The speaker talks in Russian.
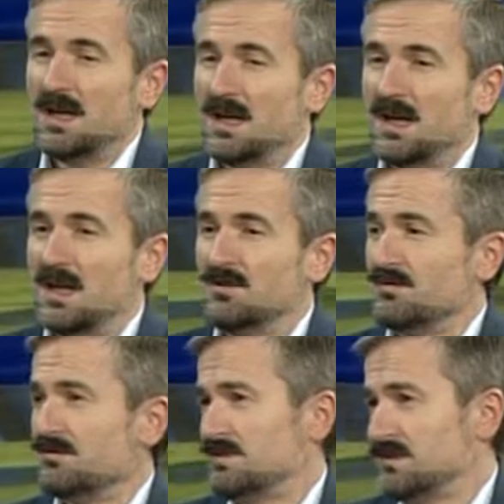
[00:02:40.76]
А,
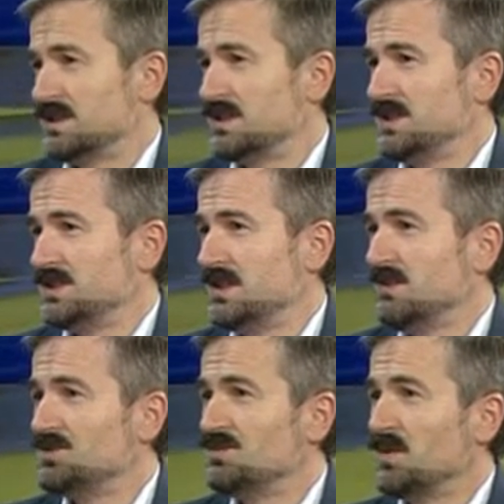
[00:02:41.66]
ну вот вы, кстати,
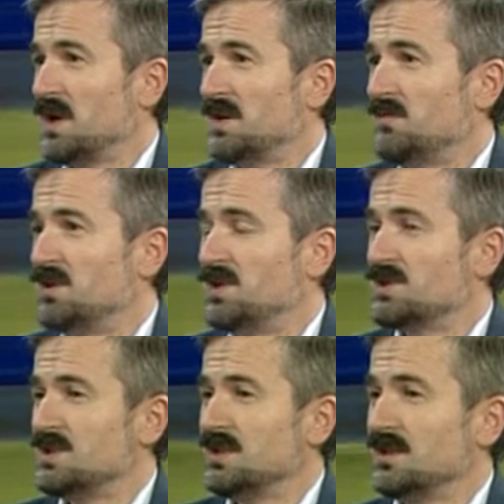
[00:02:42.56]
да, очень правильно
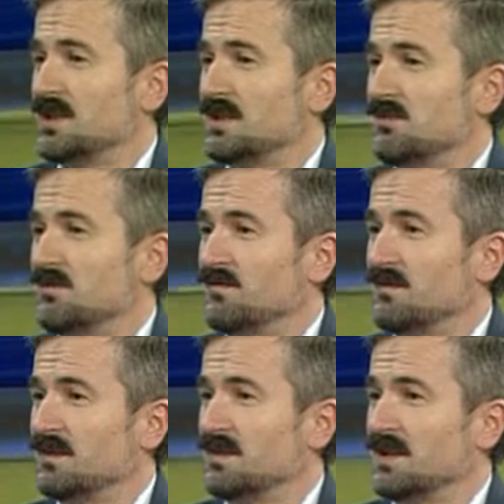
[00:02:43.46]
перешли к этому,
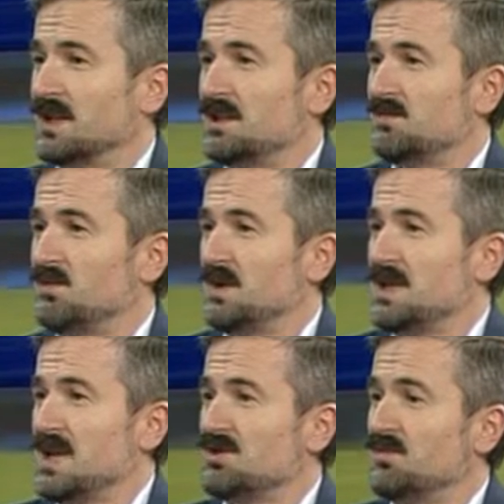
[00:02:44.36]
э, к этому
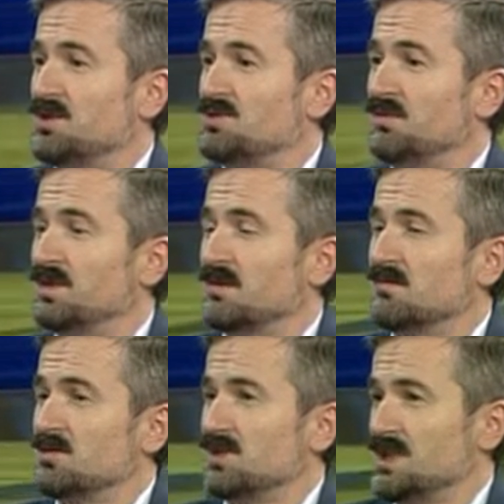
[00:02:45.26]
понятию. Почему?
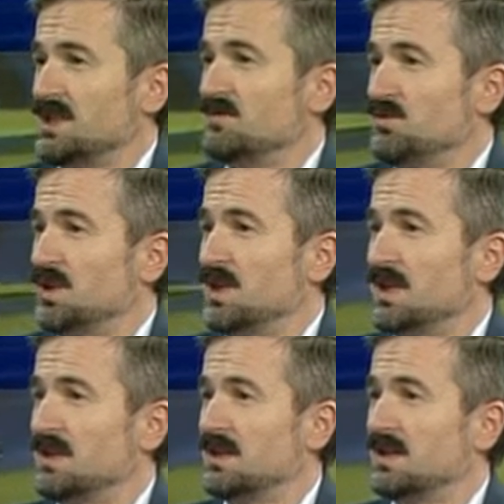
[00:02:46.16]
Потому что сейчас
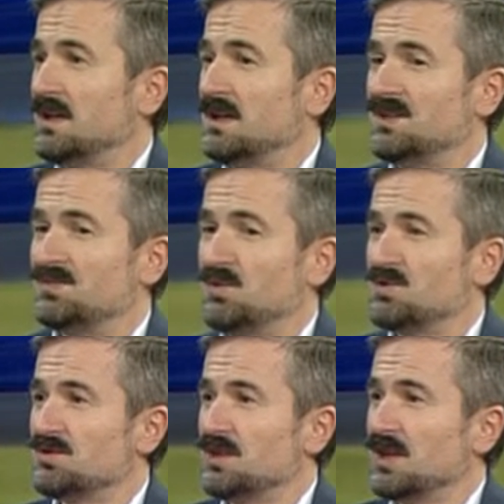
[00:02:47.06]
многие это
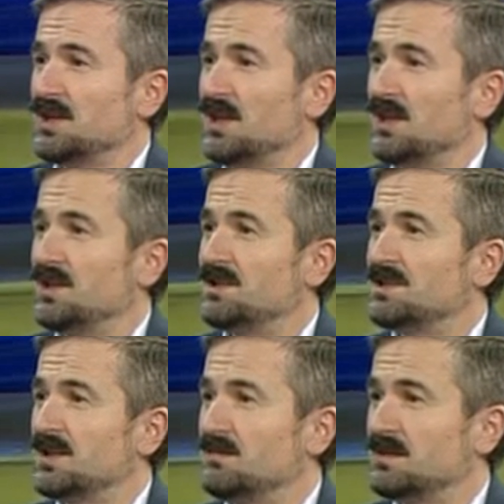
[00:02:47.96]
используют как некий
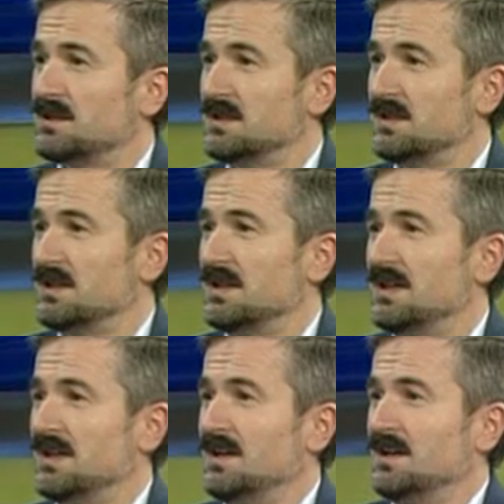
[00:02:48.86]
рецепт э,
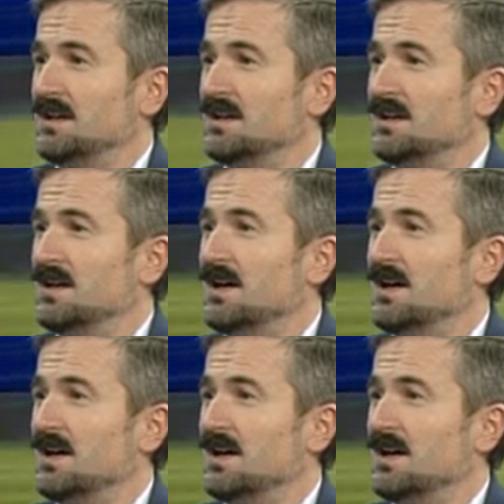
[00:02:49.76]
э,